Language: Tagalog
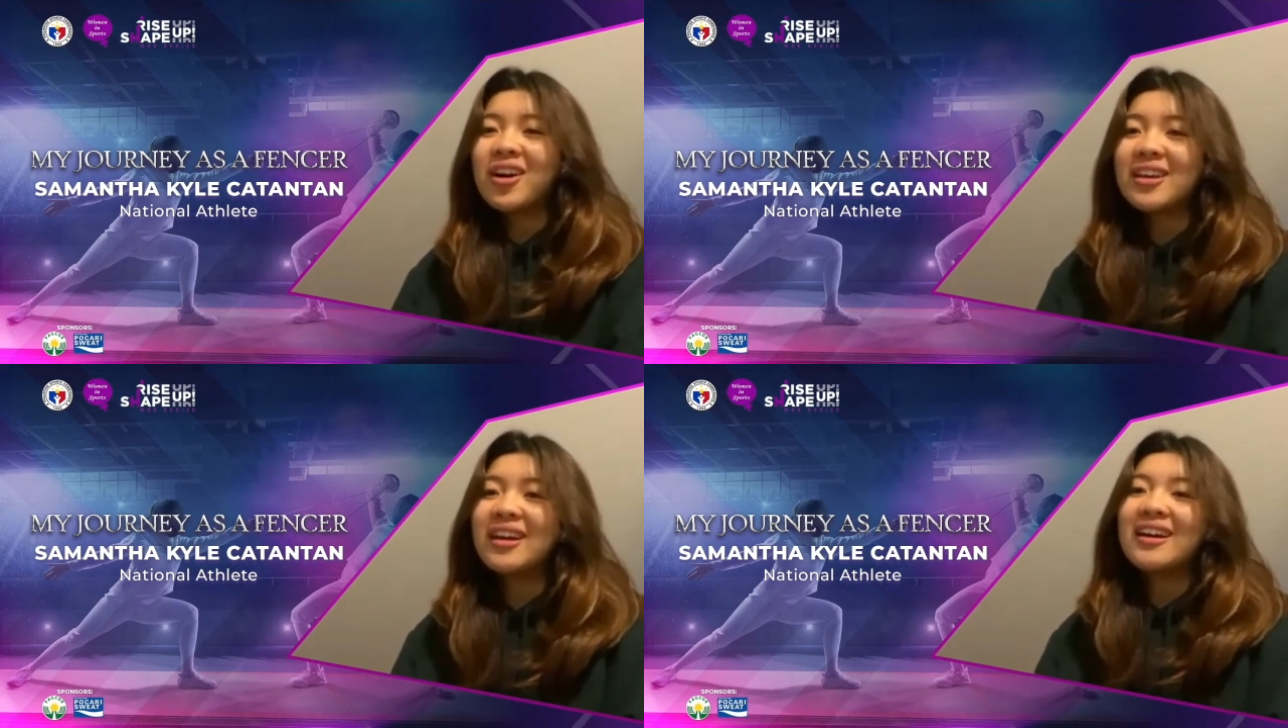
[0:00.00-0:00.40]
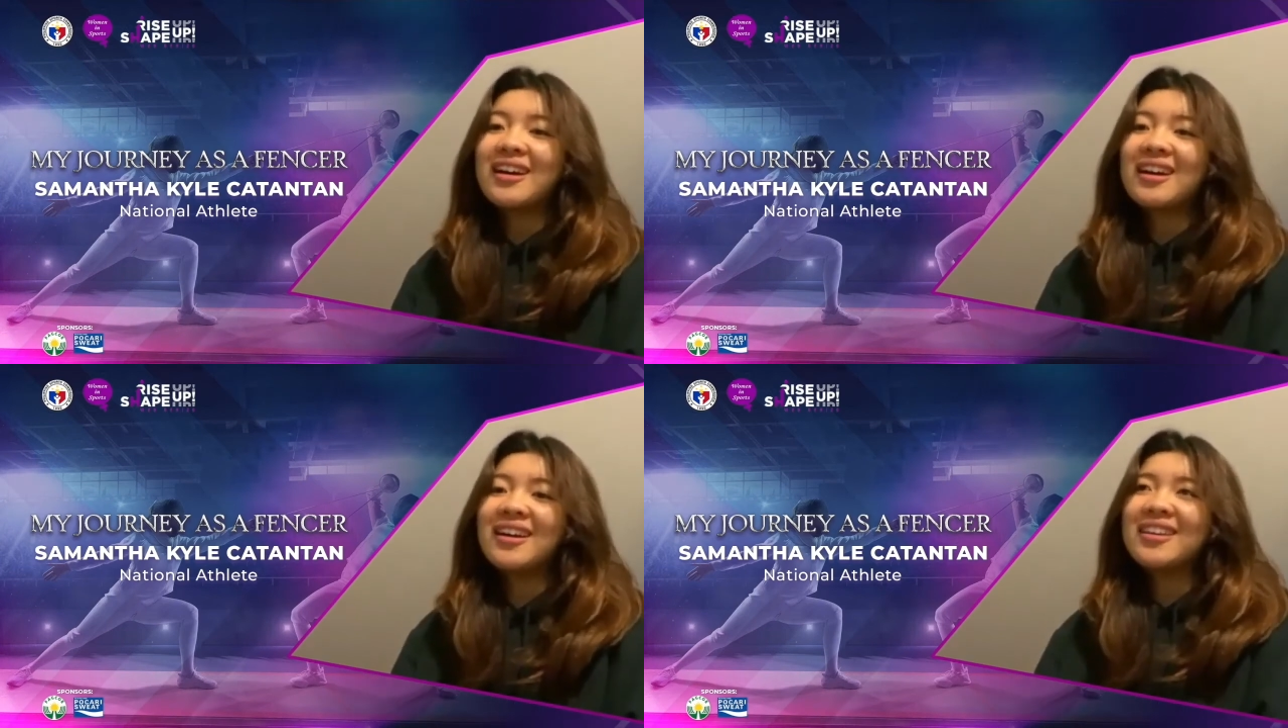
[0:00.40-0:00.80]
Kaya,
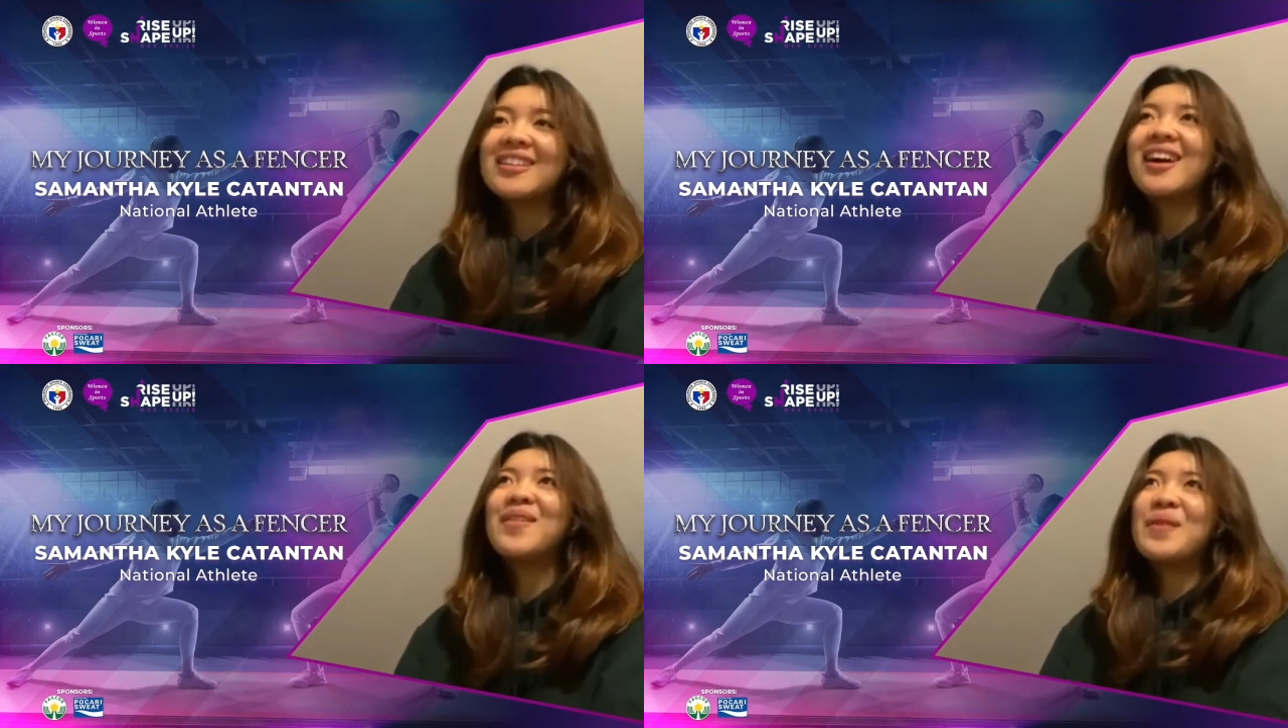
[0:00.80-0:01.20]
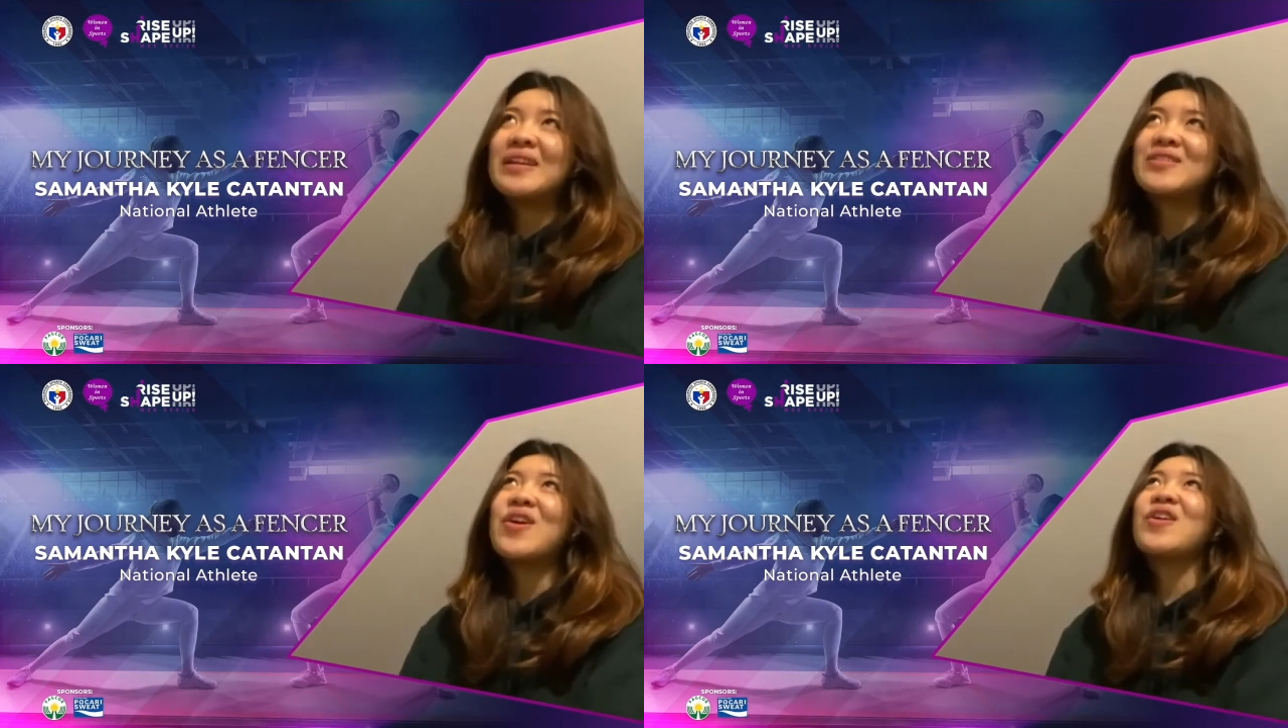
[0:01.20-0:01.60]
ayun,
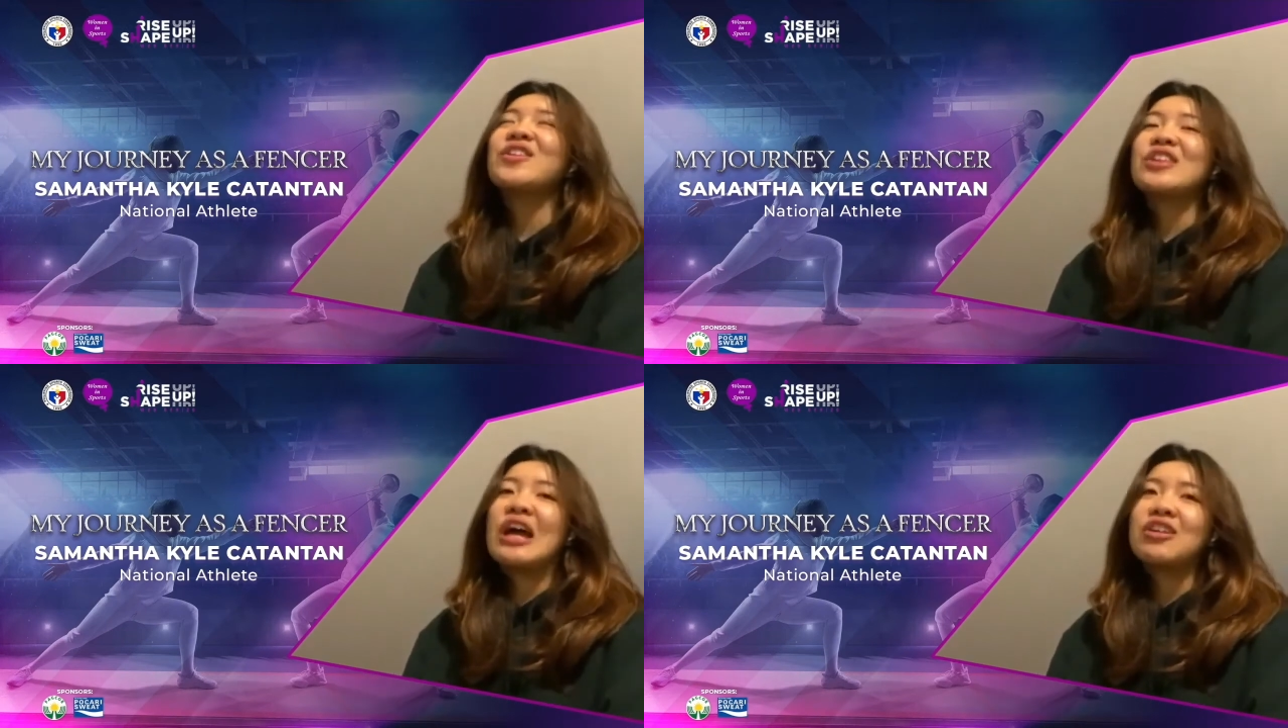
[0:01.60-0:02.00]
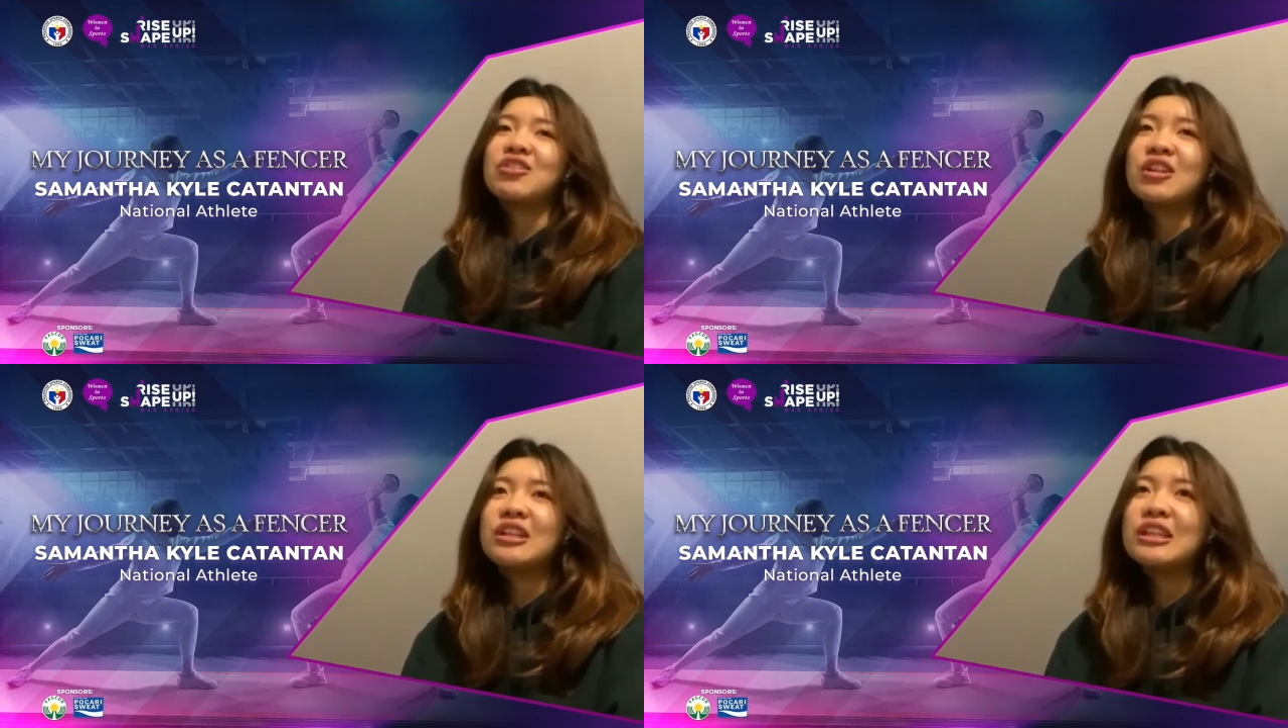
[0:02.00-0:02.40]
nakapasok ako ng
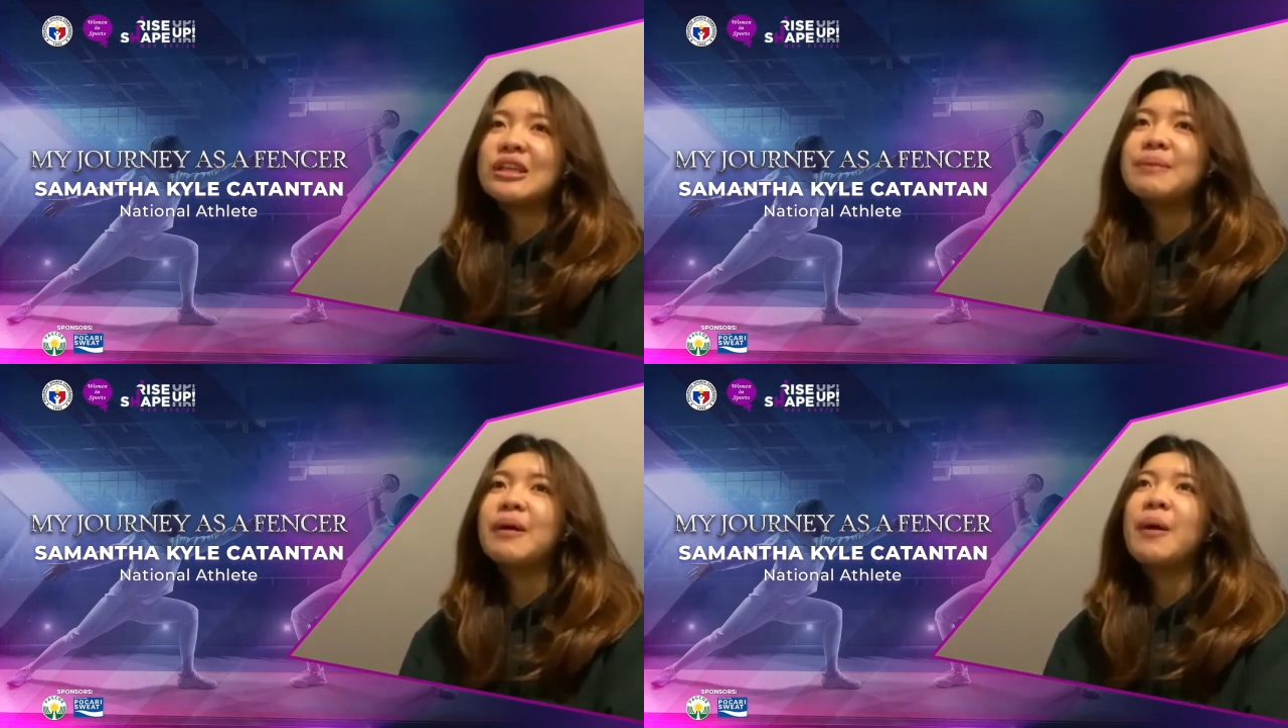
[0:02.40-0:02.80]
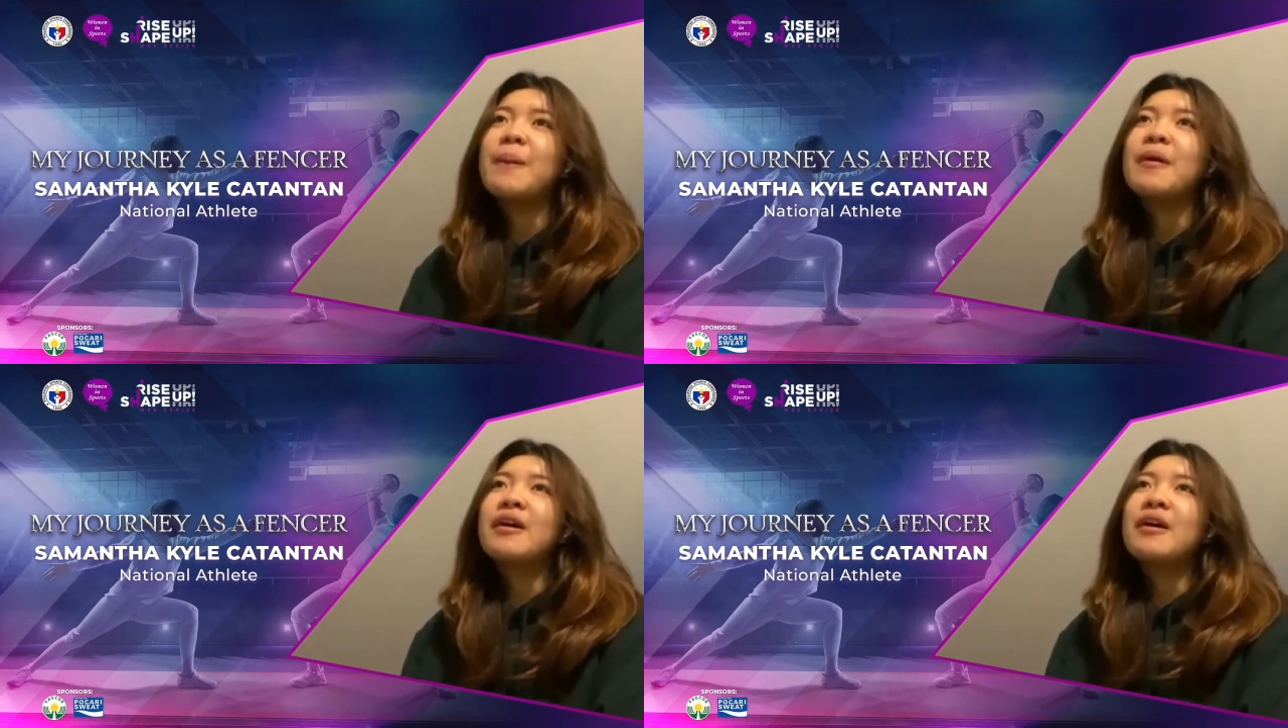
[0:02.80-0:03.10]
national team. of,